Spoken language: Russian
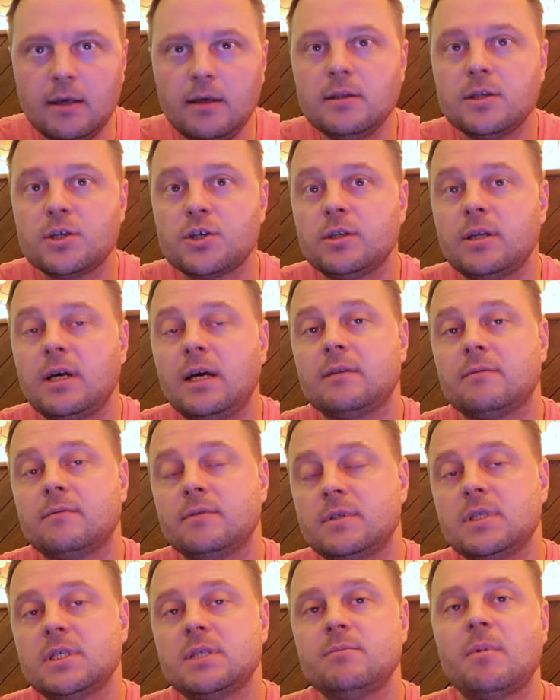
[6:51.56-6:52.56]
и начинает
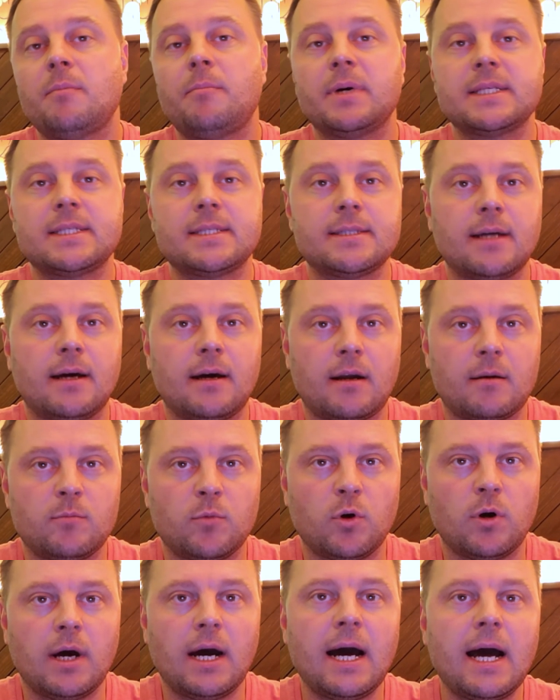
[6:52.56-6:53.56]
вести себя
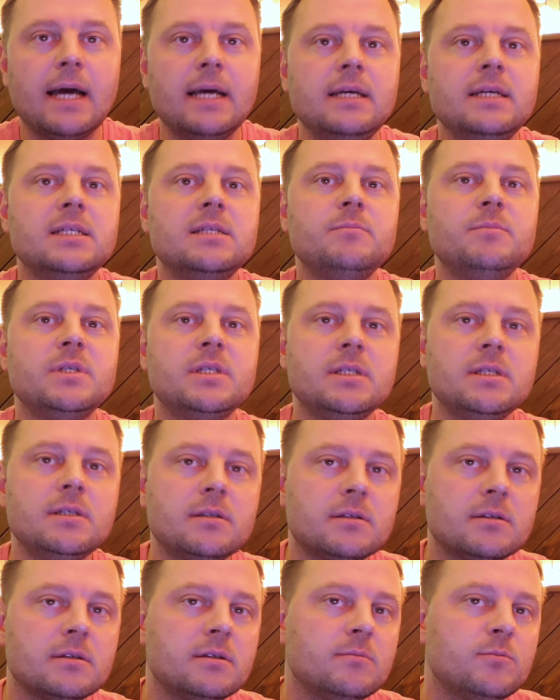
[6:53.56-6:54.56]
по-старому. А и
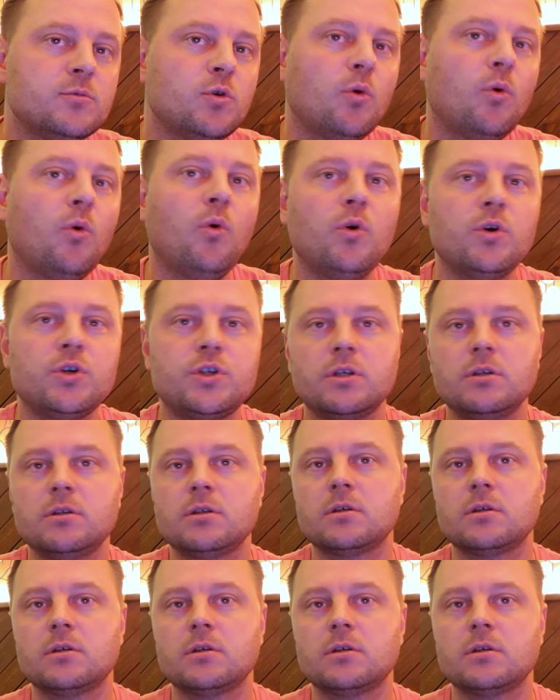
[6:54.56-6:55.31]
измениться ему очень